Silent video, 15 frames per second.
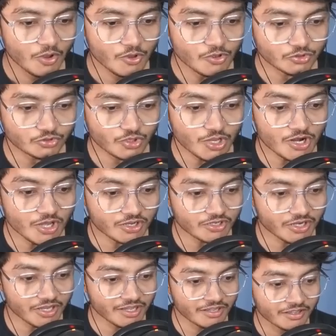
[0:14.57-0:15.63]
इतना
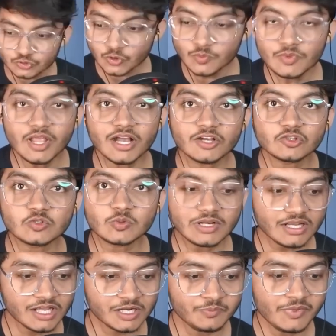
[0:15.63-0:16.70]
नखरे तुमने अगर तुम्हारे
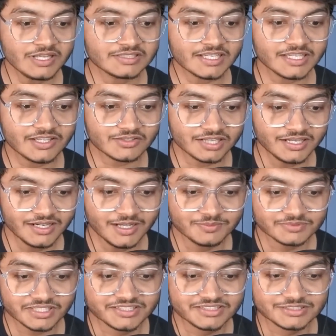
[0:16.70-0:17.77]
घर में ऐसा किया था ना अब
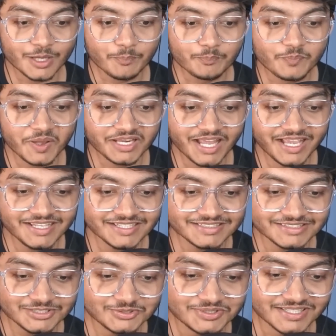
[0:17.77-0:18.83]
तक चप्पल आई रहती उड़